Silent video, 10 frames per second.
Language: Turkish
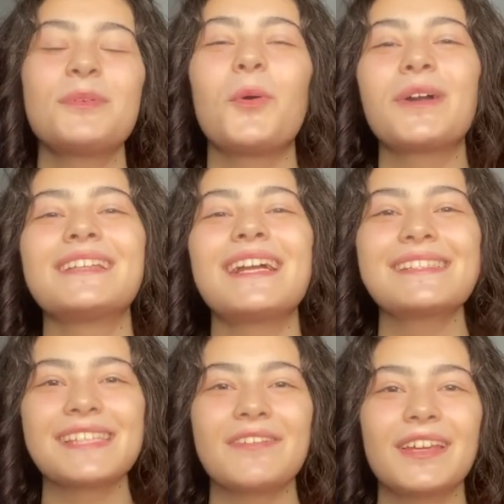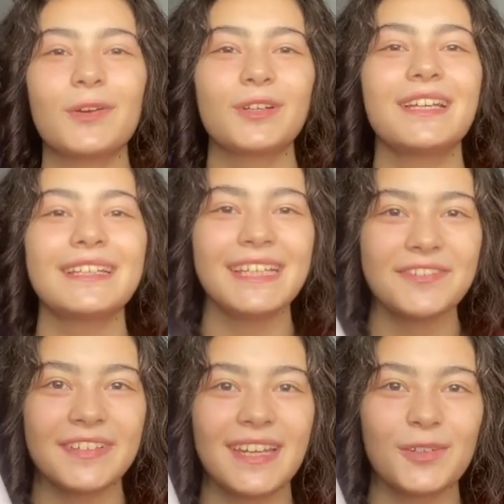böyle o kadar severek, o kadar
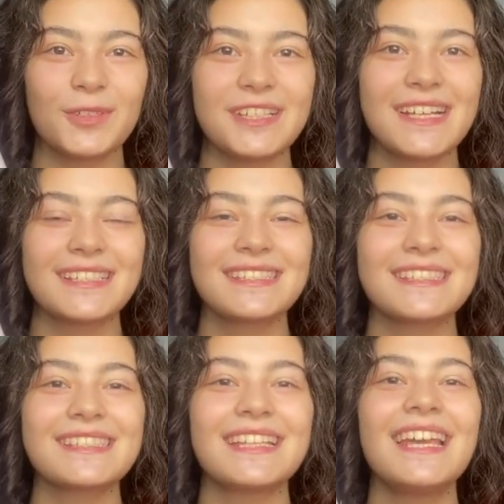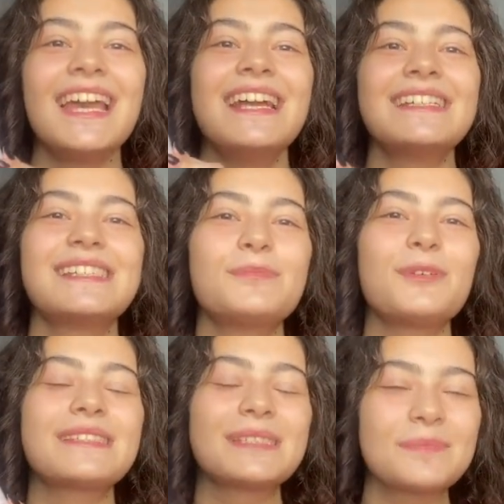keyif alarak okuyacaksınız ki sizi
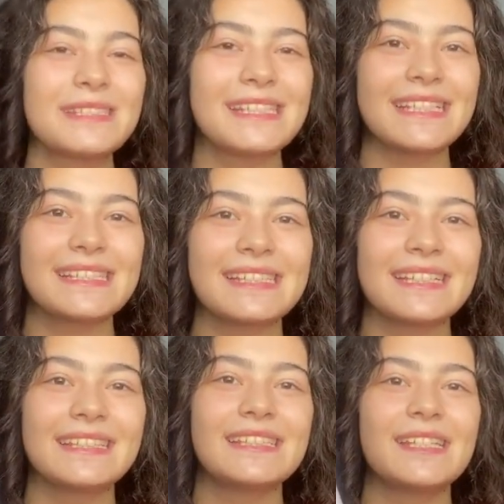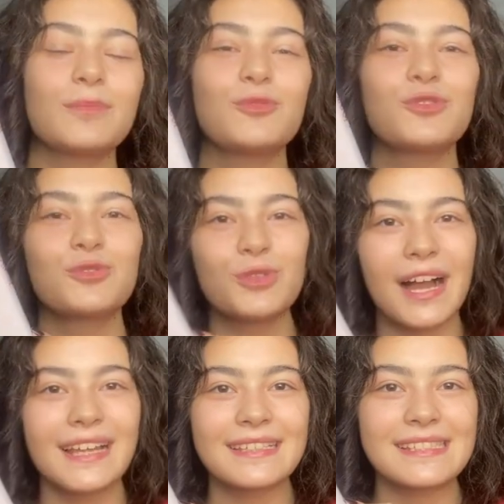böyle sımsıcak hissettirecek, bütün ruh
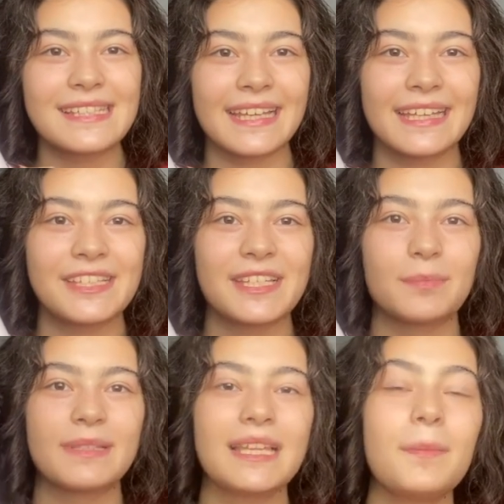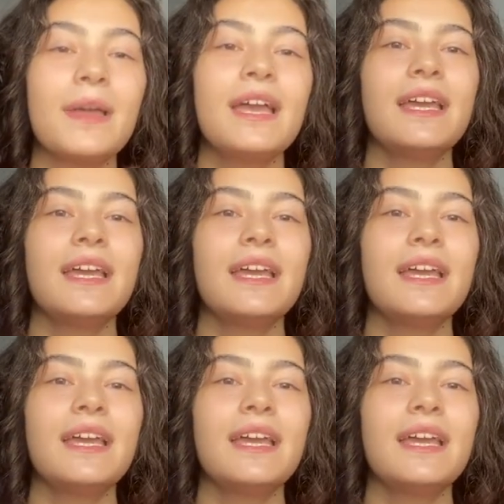halinizi dengeleyecek bir kitap.